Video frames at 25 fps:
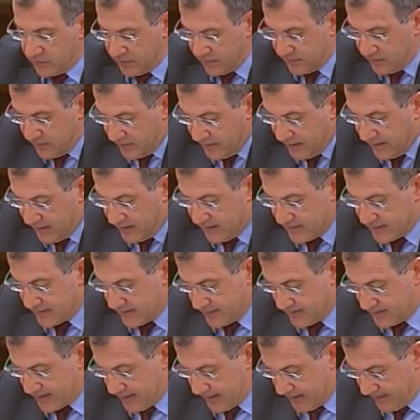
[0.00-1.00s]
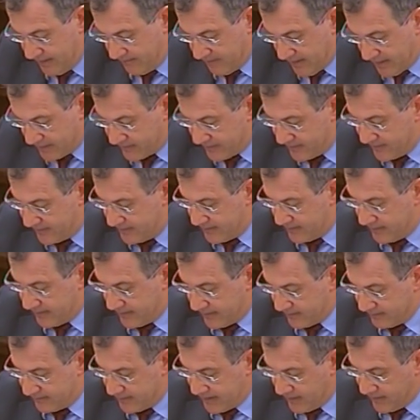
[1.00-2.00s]
Eh, la Sareb ha
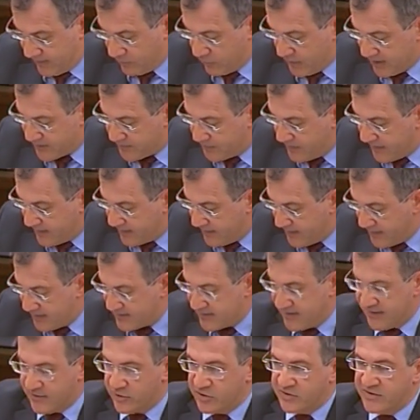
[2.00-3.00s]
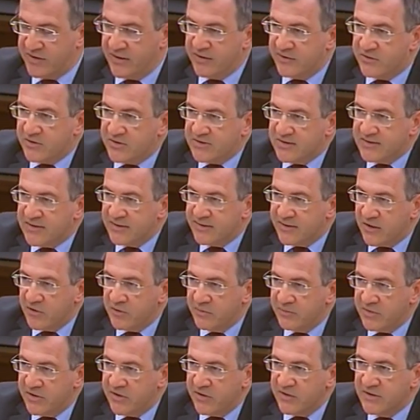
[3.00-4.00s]
tenido unas pérdidas de
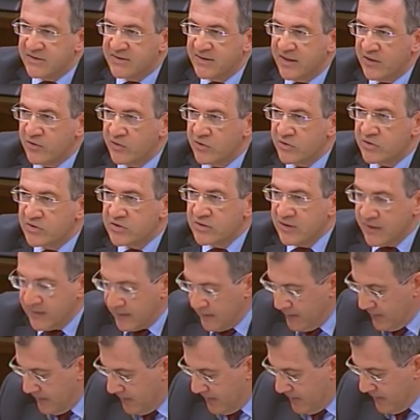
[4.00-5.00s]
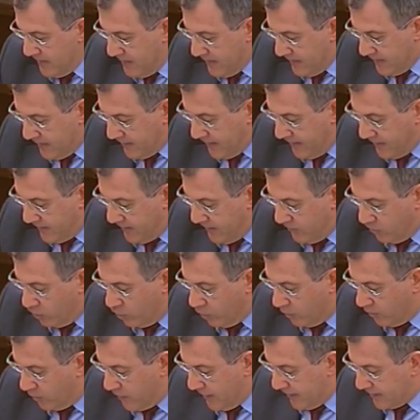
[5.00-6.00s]
261 millones de euros que
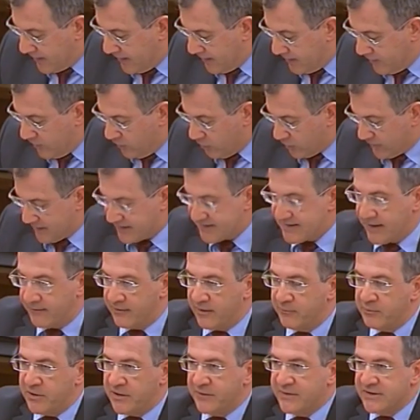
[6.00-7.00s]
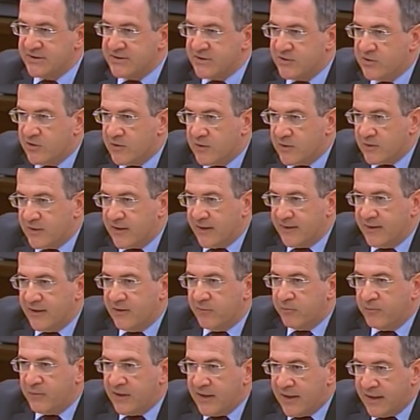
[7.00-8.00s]
quintuplican lo que estaba previsto en
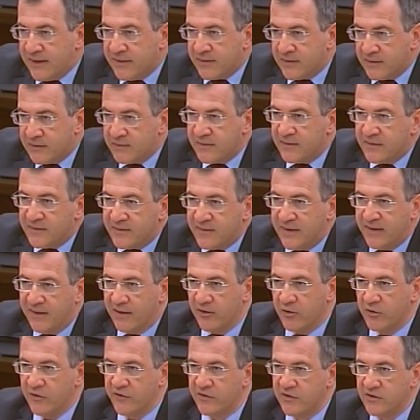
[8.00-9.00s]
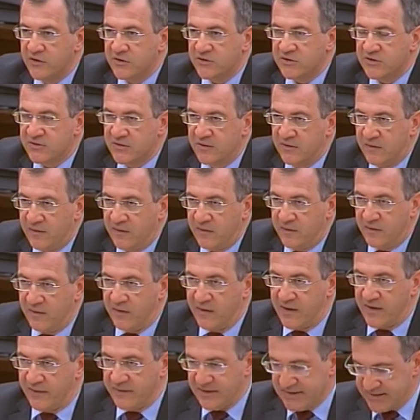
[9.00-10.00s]
el plan de negocios
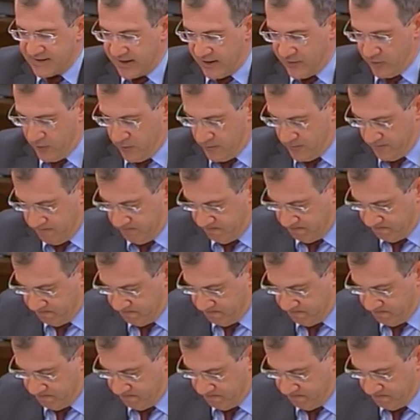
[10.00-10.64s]
revisado.